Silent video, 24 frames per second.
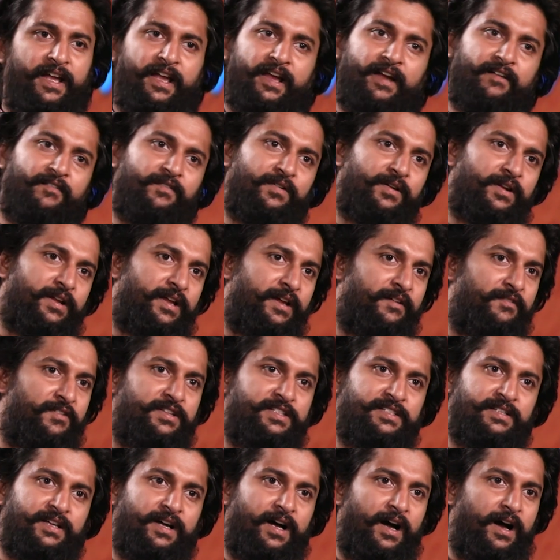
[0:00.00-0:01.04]
ఎవరు ఎవరు
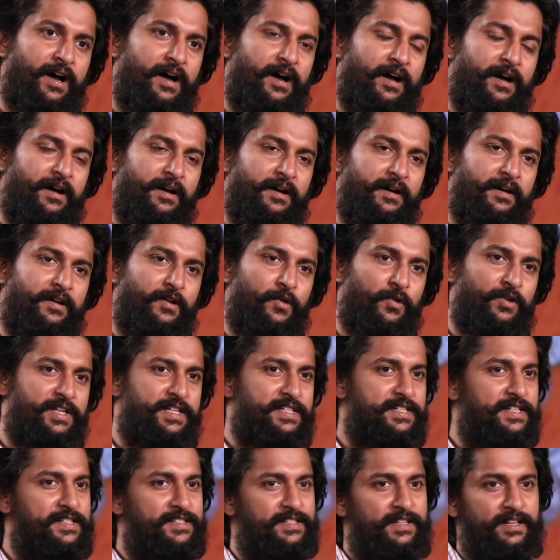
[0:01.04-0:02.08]
రోల్
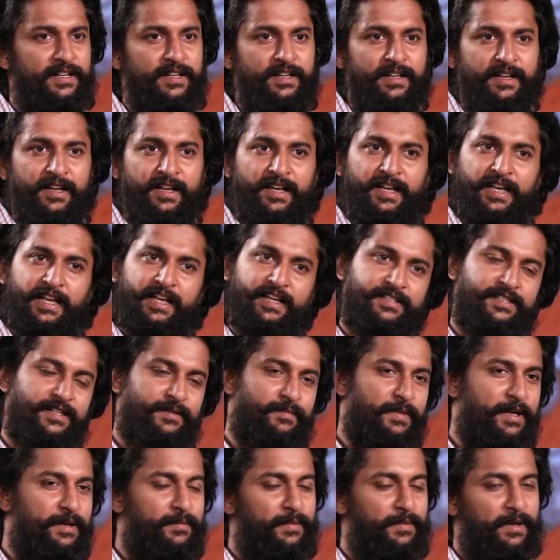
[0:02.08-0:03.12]
చేసినా సరే ఈ
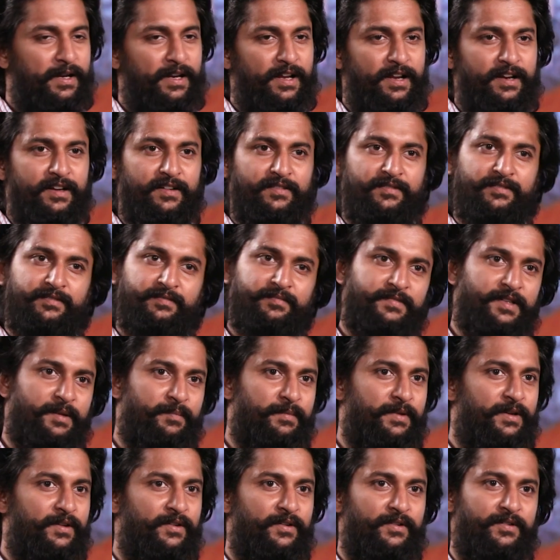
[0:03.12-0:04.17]
సినిమాని మలయాళం
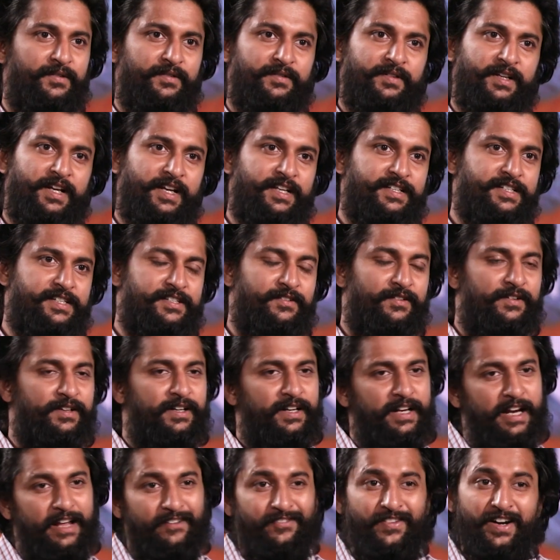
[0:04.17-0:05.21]
తమిళ్లో
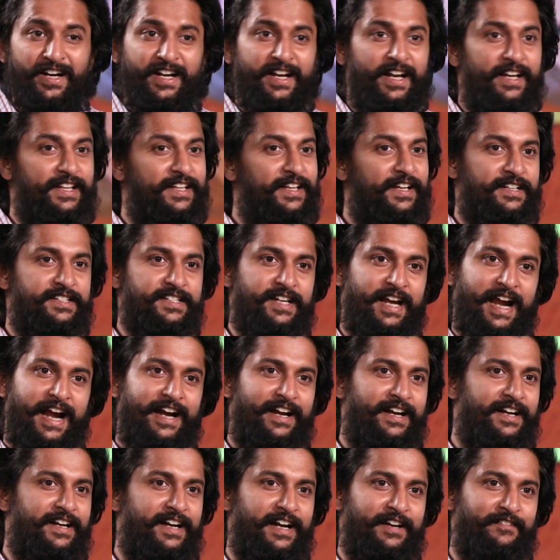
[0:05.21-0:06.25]
డెఫినెట్గా ఇట్స్ అన్
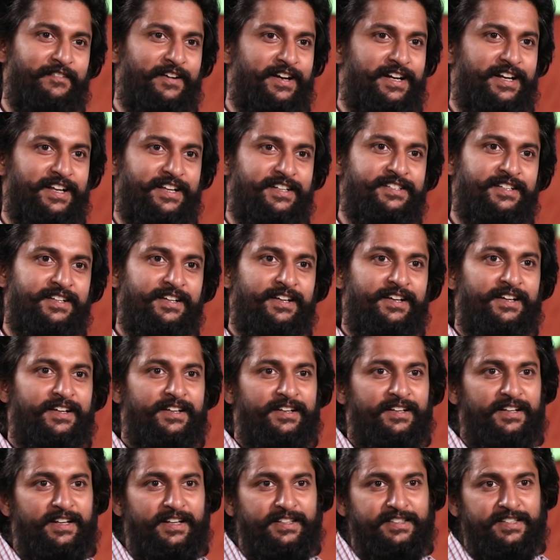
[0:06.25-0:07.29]
యాడెడ్ అడ్వాంటేజ్
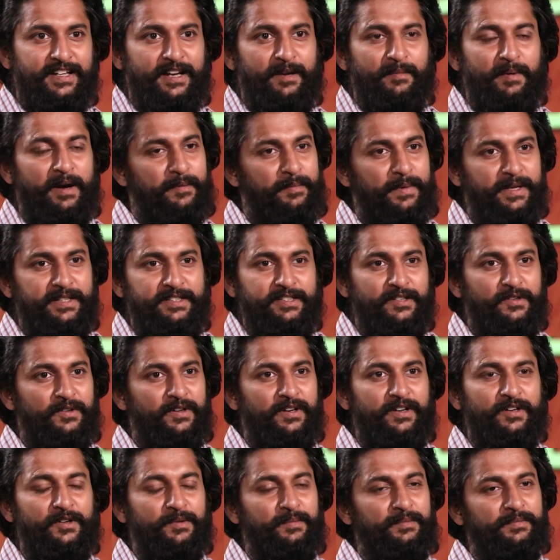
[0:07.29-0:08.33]
నజరియా బాగా పరిచయం
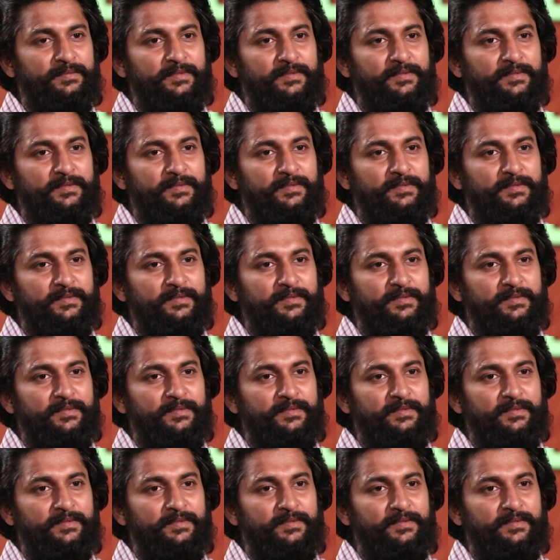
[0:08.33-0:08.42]
ఉండటం